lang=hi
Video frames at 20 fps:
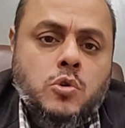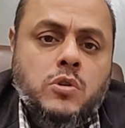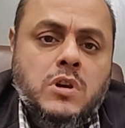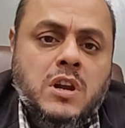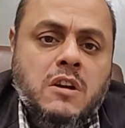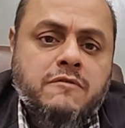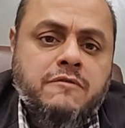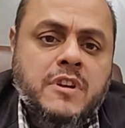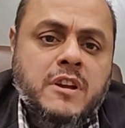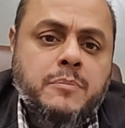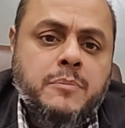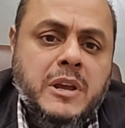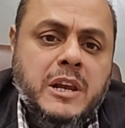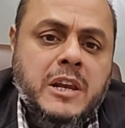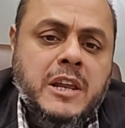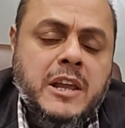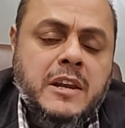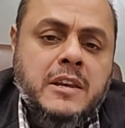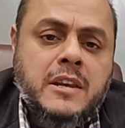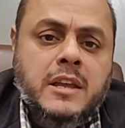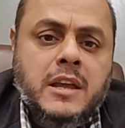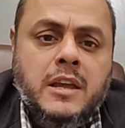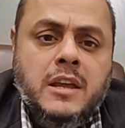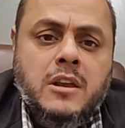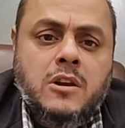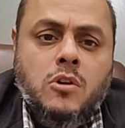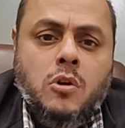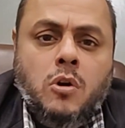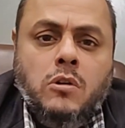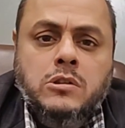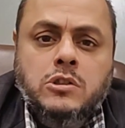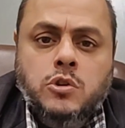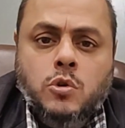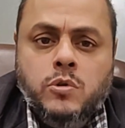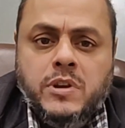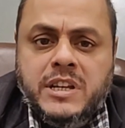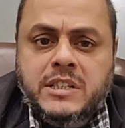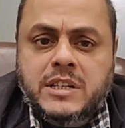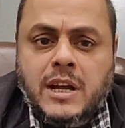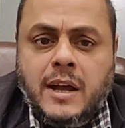जो 90 बिलियन के
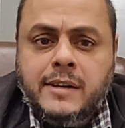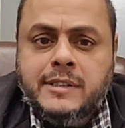लॉन्च होने